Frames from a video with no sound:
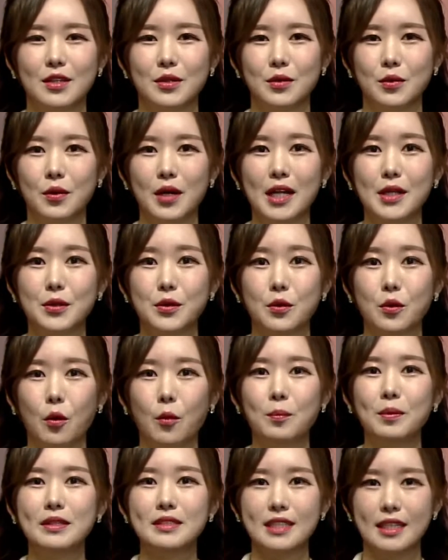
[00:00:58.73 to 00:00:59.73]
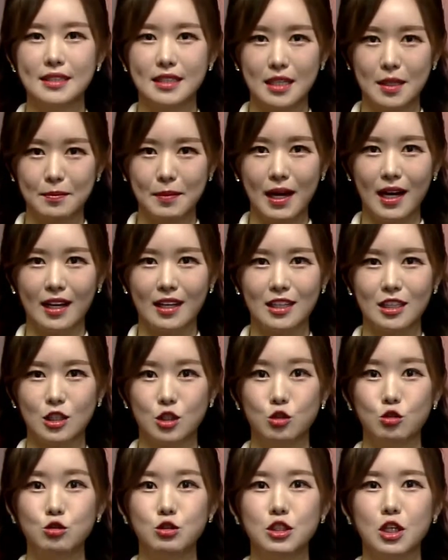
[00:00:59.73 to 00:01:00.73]
노란톡 오픈 채팅방
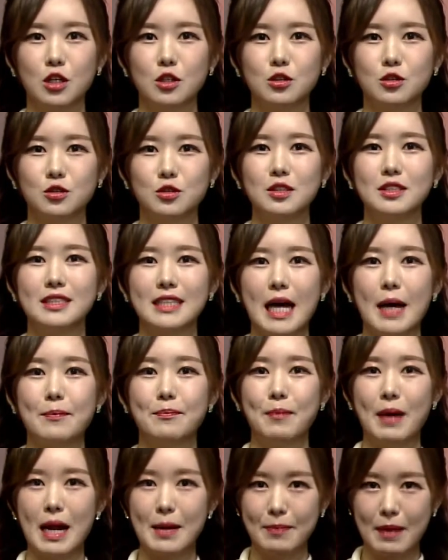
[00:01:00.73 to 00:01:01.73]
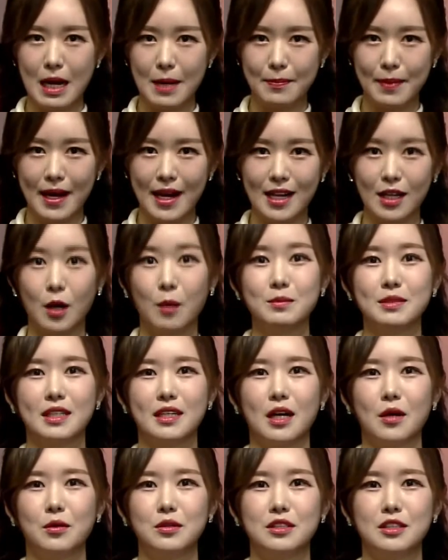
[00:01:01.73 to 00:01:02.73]
윤정두 샵888
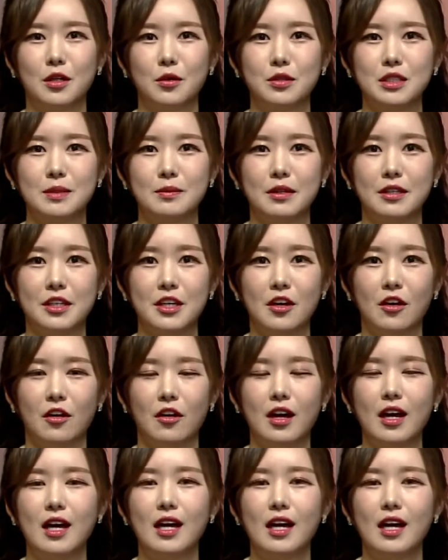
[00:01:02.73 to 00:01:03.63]
검색하고 들어오시면요.